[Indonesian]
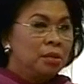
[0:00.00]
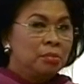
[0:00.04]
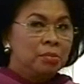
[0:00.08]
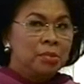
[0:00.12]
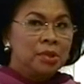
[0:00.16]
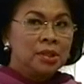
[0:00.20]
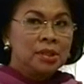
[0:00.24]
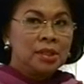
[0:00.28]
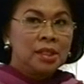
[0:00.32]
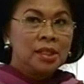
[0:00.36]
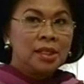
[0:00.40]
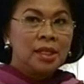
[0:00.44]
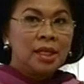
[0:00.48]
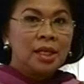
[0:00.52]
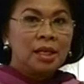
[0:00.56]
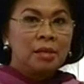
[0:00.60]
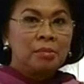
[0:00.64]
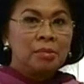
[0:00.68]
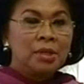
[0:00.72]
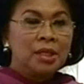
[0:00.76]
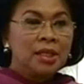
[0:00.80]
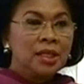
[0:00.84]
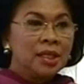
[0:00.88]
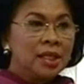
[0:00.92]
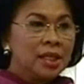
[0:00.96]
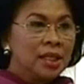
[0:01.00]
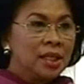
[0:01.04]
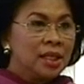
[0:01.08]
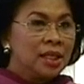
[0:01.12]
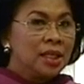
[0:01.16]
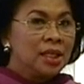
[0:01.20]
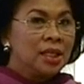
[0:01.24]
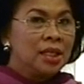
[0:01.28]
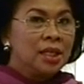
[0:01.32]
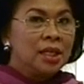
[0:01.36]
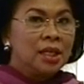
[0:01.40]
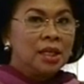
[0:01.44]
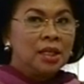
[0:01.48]
Menteri Dalam Negeri,
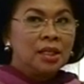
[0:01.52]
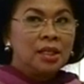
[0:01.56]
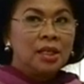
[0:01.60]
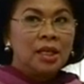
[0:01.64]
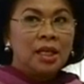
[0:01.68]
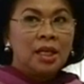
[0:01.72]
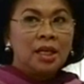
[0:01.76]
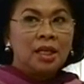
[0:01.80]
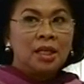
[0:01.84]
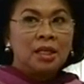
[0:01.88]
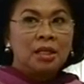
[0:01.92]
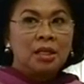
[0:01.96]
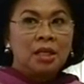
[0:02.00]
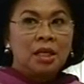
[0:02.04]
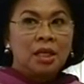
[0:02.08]
dan